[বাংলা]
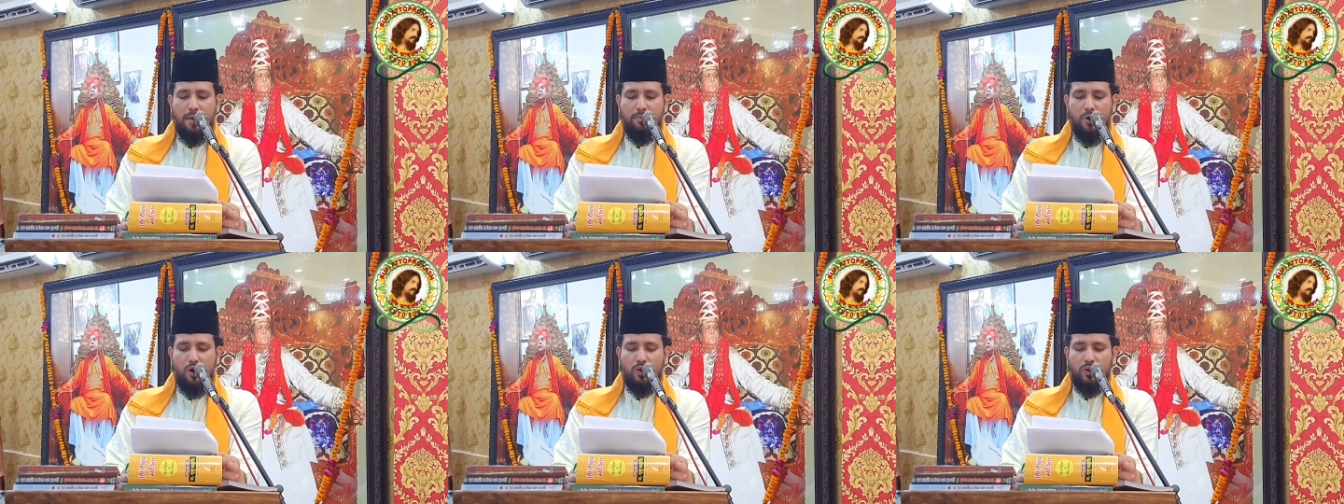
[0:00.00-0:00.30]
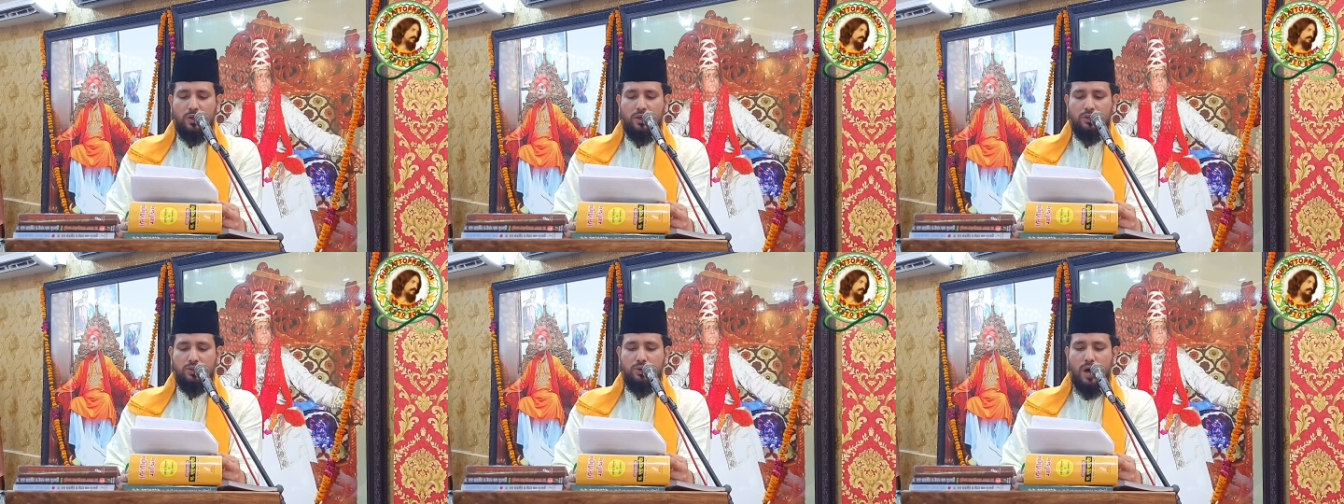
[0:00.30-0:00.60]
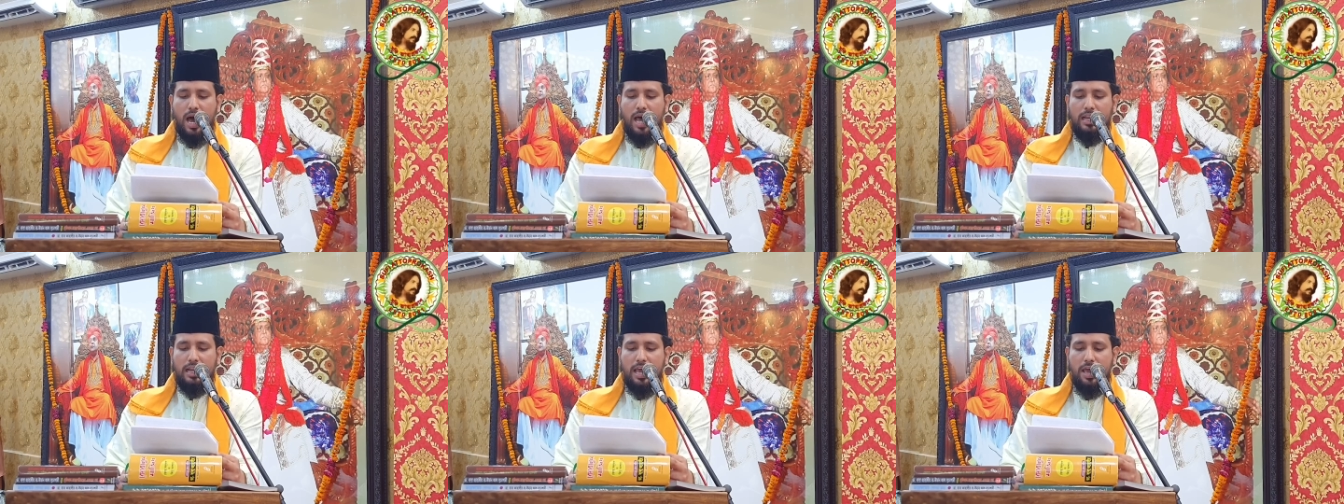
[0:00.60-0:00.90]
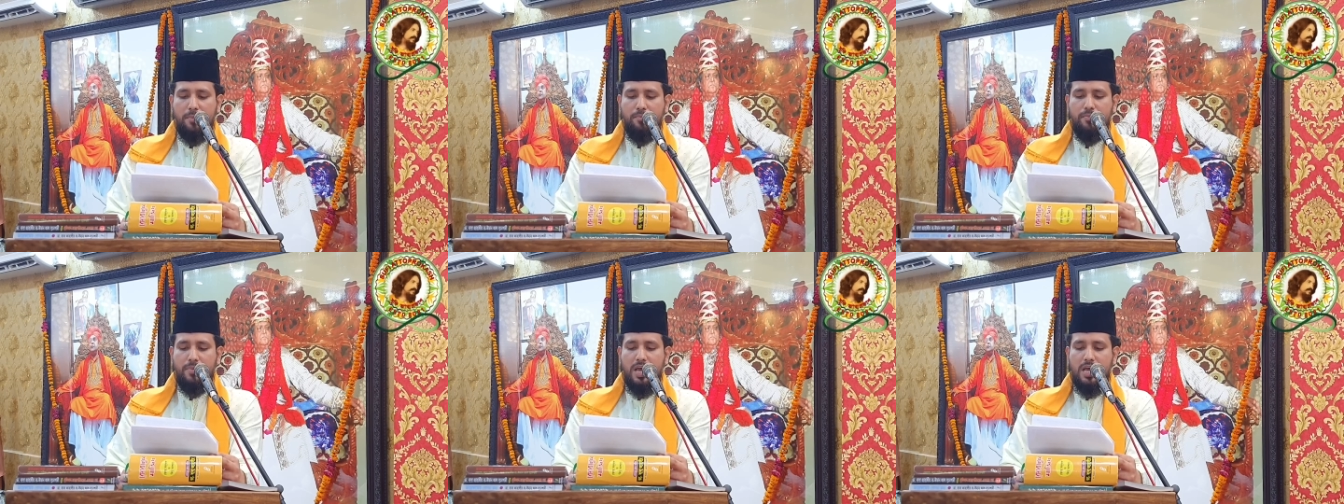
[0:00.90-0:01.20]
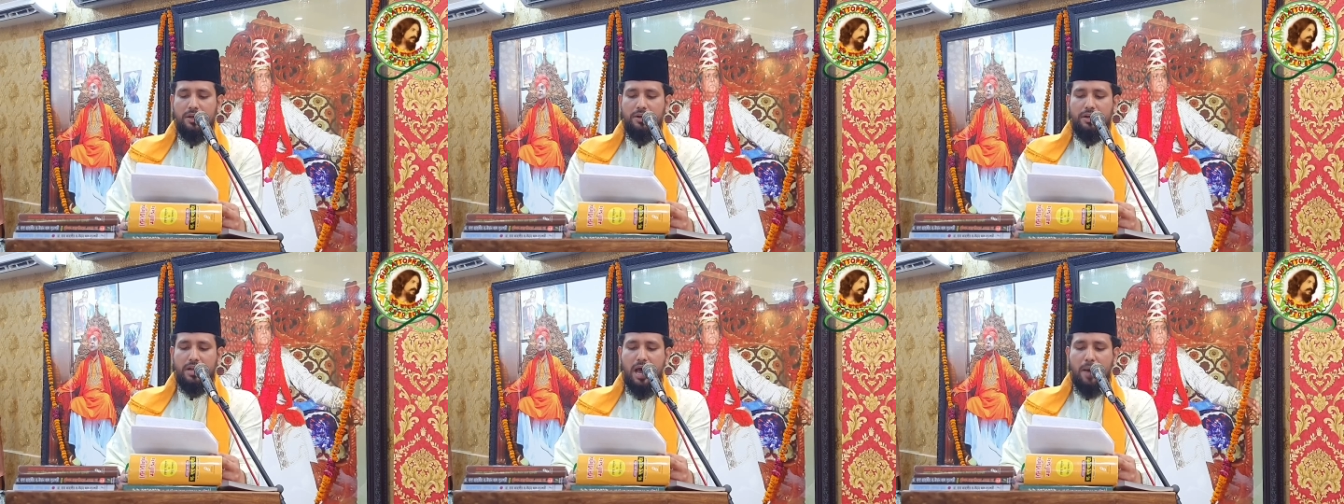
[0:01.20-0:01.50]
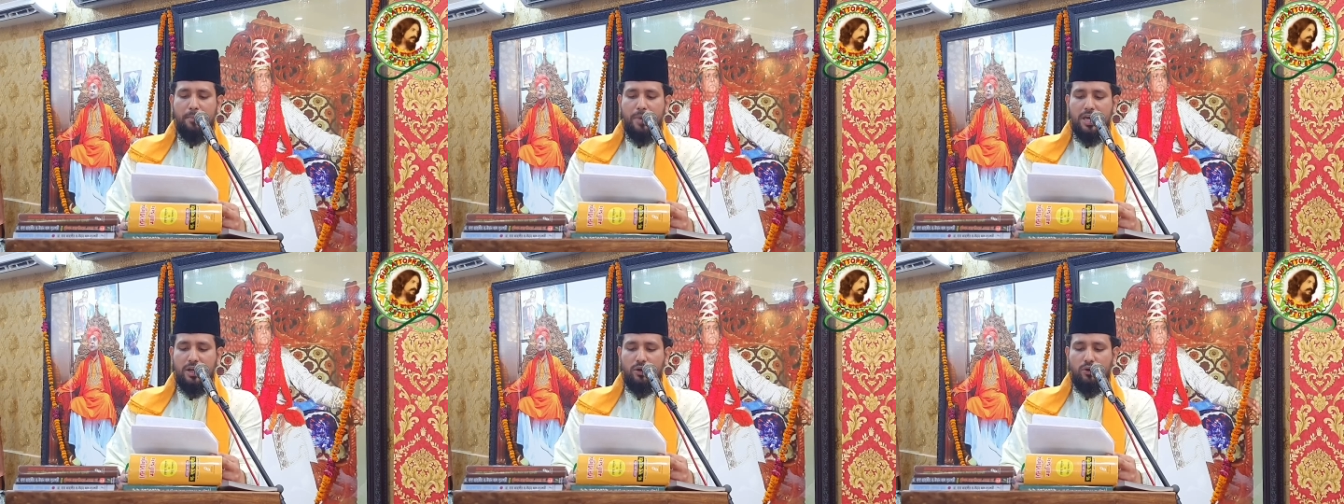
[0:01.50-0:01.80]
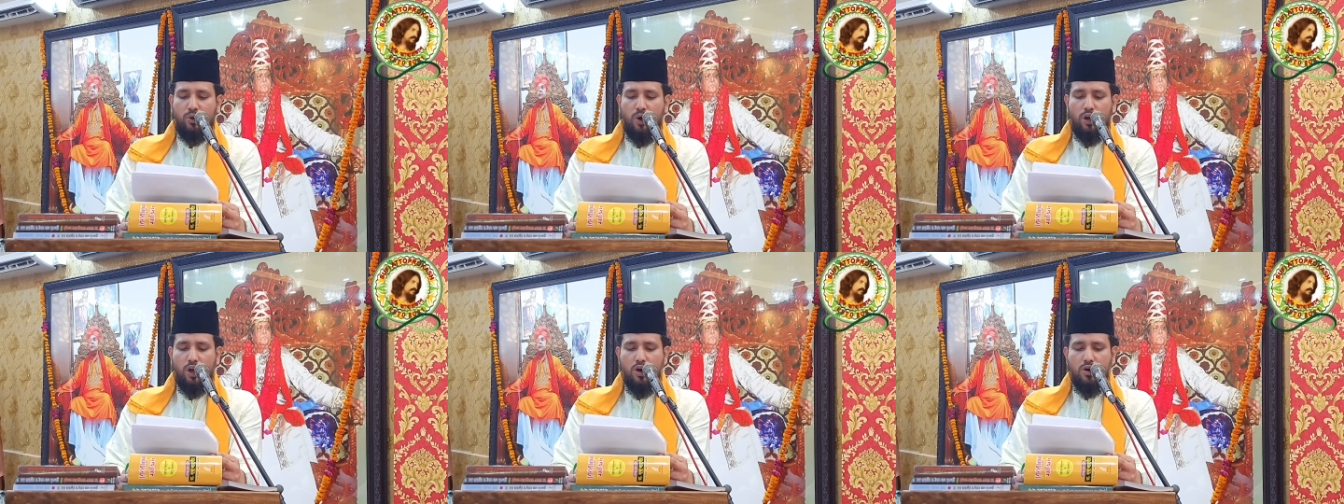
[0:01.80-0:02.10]
এমন কিছু আলেম নামের
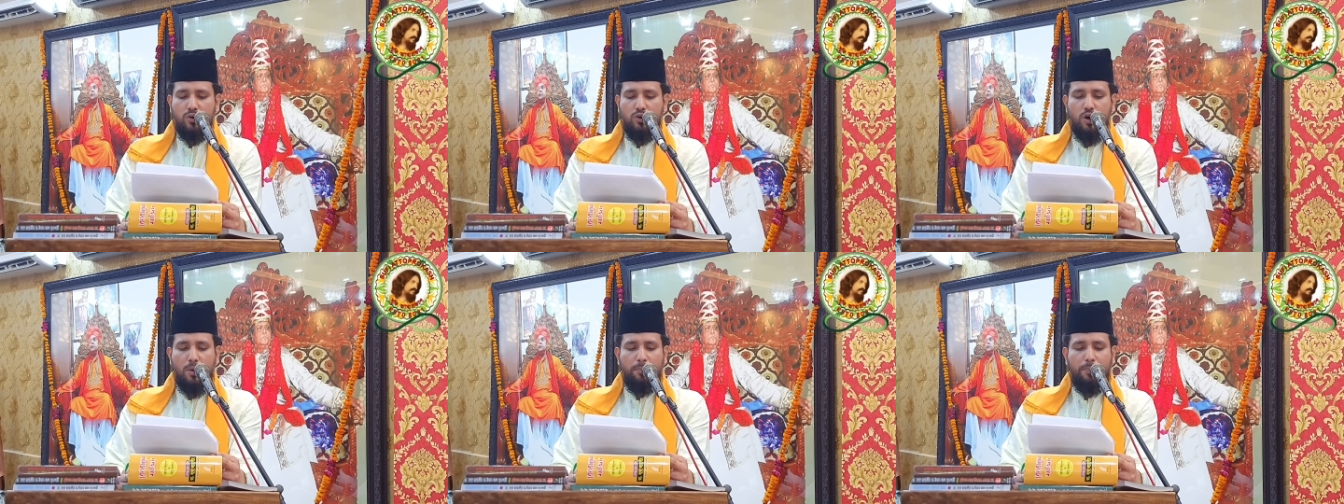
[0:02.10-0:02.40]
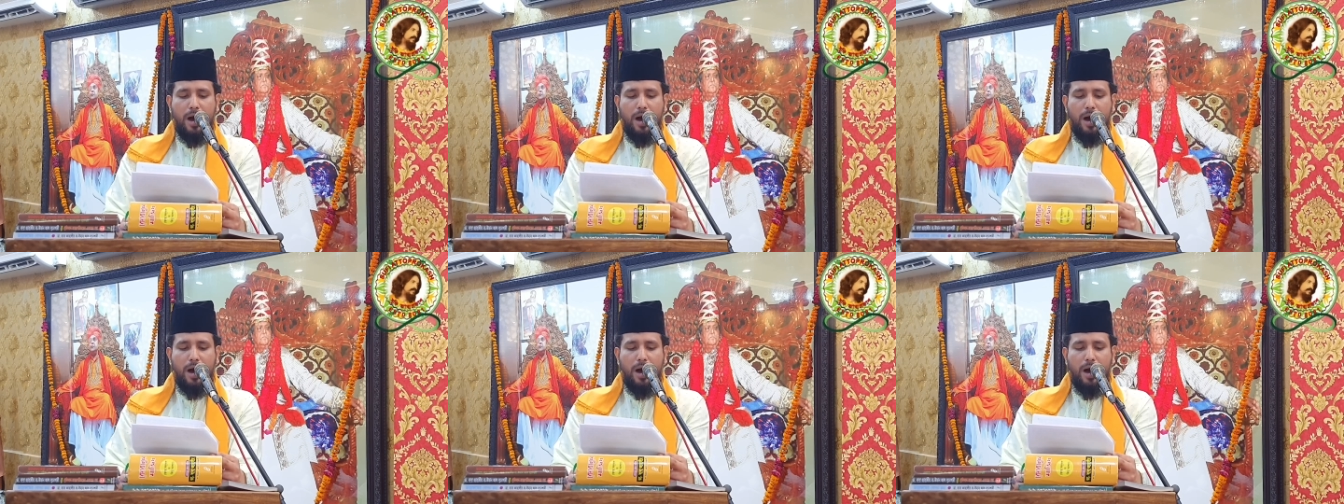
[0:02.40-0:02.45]
কলঙ্ক